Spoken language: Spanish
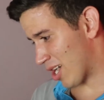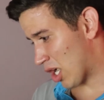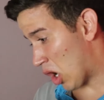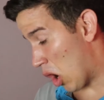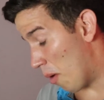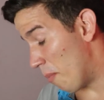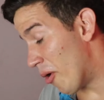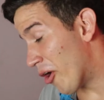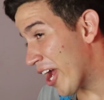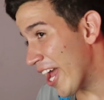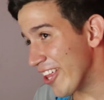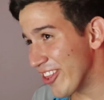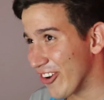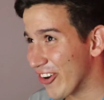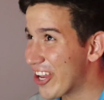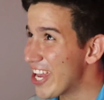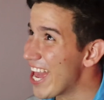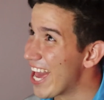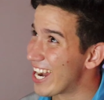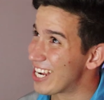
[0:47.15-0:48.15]
¿Cómo que
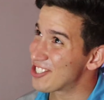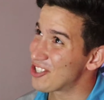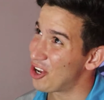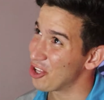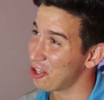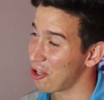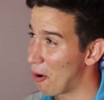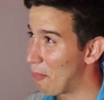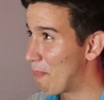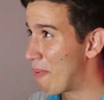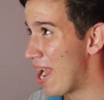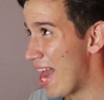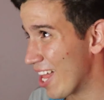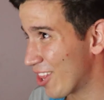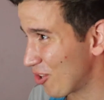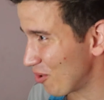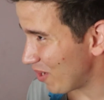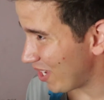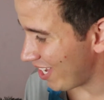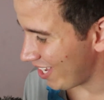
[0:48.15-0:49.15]
no quieres otro
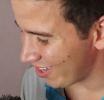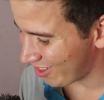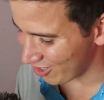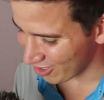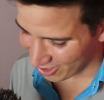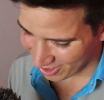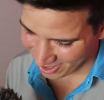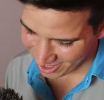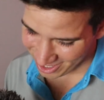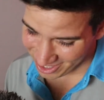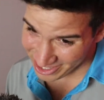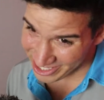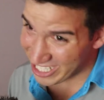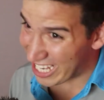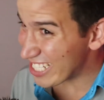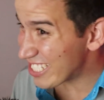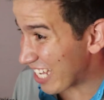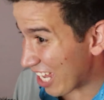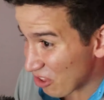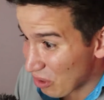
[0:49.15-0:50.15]
plato, hijito?
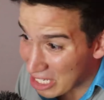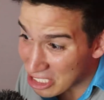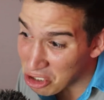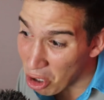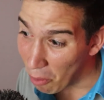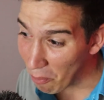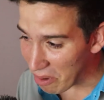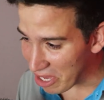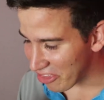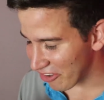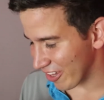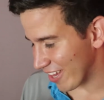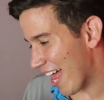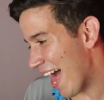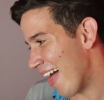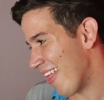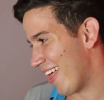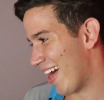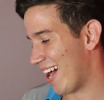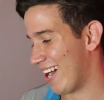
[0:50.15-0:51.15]
Si es que no has comido
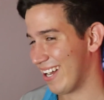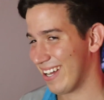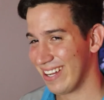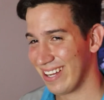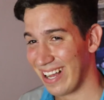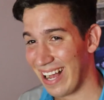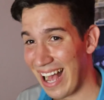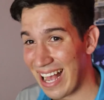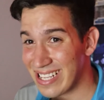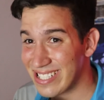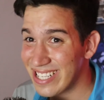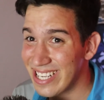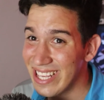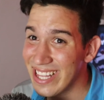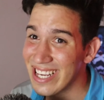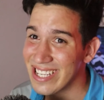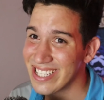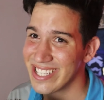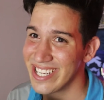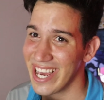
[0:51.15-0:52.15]
nada. Así
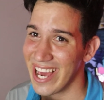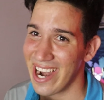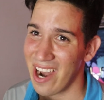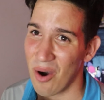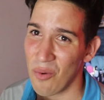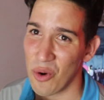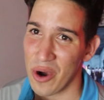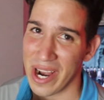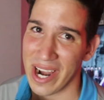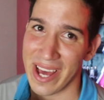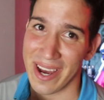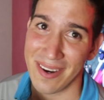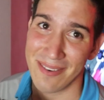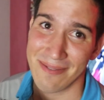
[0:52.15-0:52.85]
decía la abuela.